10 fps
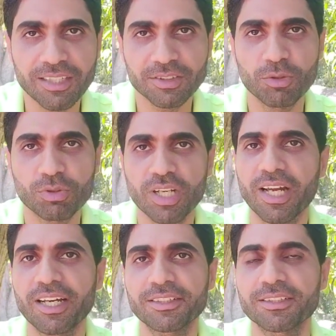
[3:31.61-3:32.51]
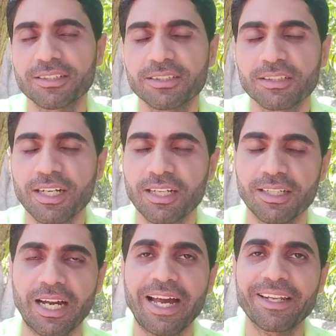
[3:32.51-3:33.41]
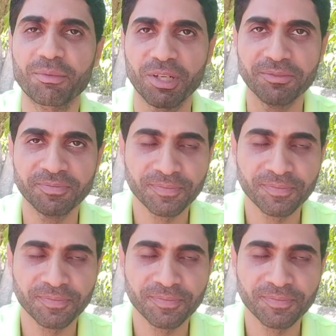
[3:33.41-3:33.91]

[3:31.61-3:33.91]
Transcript: ثوره يعني آه، عارمه